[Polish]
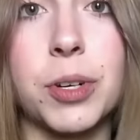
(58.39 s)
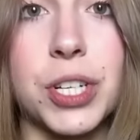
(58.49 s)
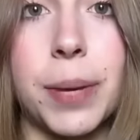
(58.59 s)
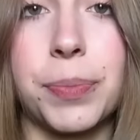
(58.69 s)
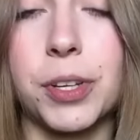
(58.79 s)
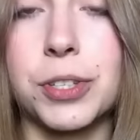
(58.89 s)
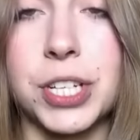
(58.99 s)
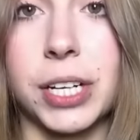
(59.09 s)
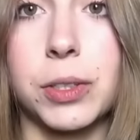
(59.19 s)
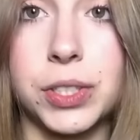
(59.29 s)
może od
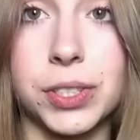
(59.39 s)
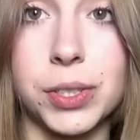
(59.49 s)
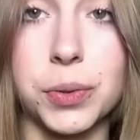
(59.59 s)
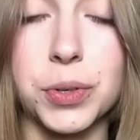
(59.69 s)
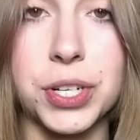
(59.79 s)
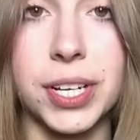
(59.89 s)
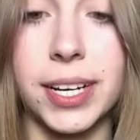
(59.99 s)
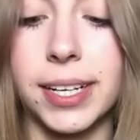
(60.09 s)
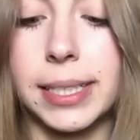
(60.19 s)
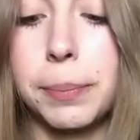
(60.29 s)
czegoś, co już
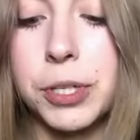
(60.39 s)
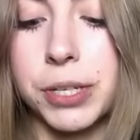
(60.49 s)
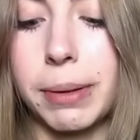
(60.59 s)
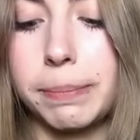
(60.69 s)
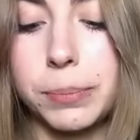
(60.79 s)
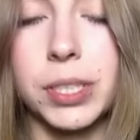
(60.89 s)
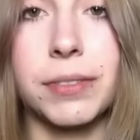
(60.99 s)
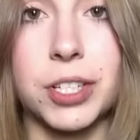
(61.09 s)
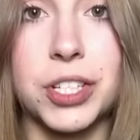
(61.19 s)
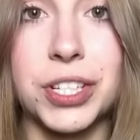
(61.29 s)
e, napoczęłam,
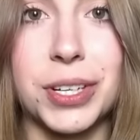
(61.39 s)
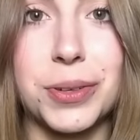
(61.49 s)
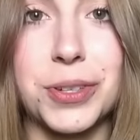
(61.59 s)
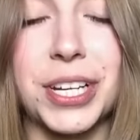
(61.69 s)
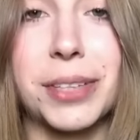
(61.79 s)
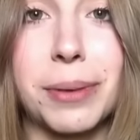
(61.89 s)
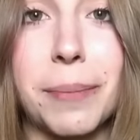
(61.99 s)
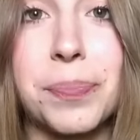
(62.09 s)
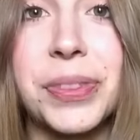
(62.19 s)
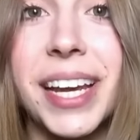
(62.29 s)
ponieważ dzisiaj już jadłam